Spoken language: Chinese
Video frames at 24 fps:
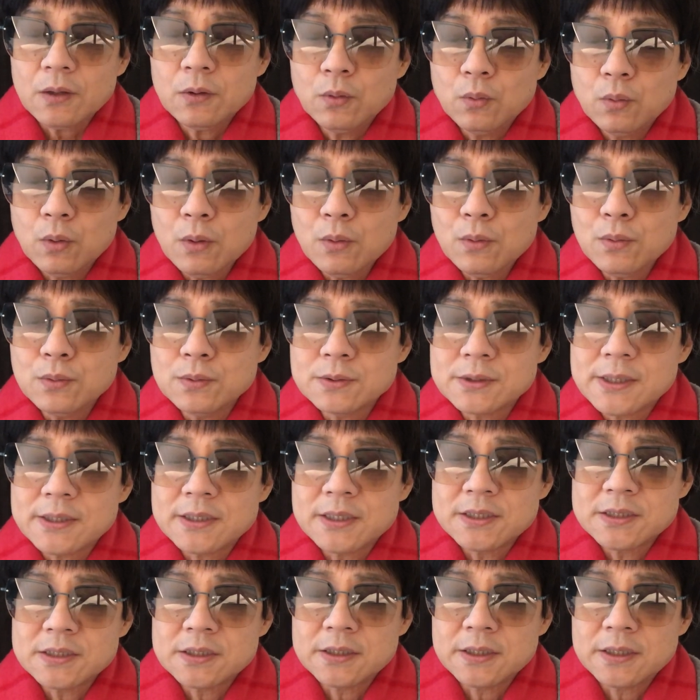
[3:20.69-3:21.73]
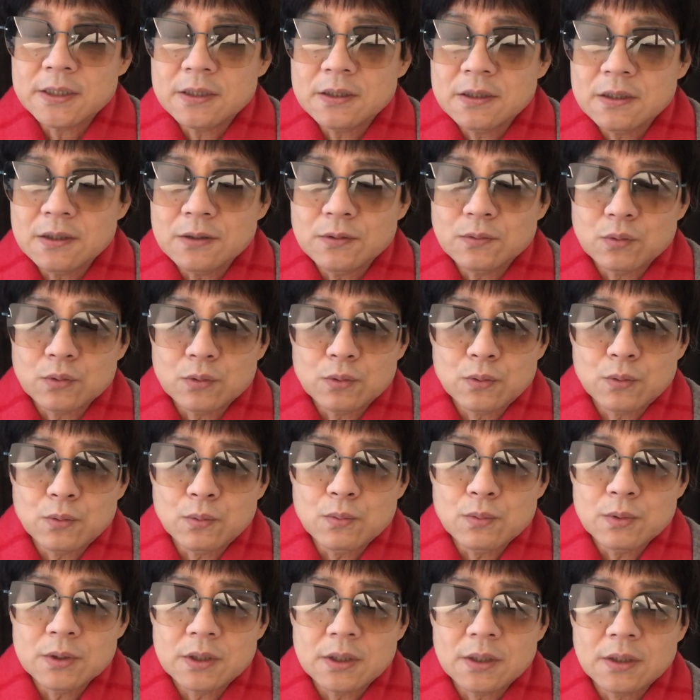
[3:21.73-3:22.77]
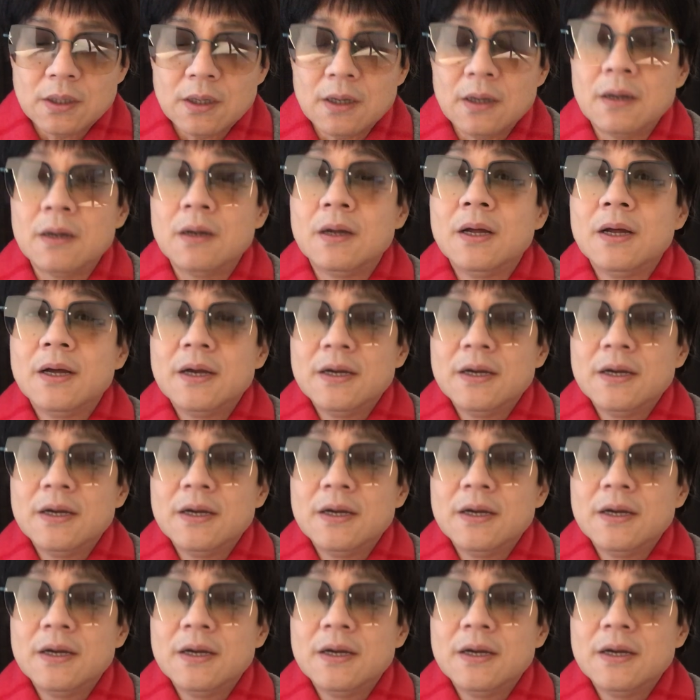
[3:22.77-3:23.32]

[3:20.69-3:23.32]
国库在这几年各种胡折腾，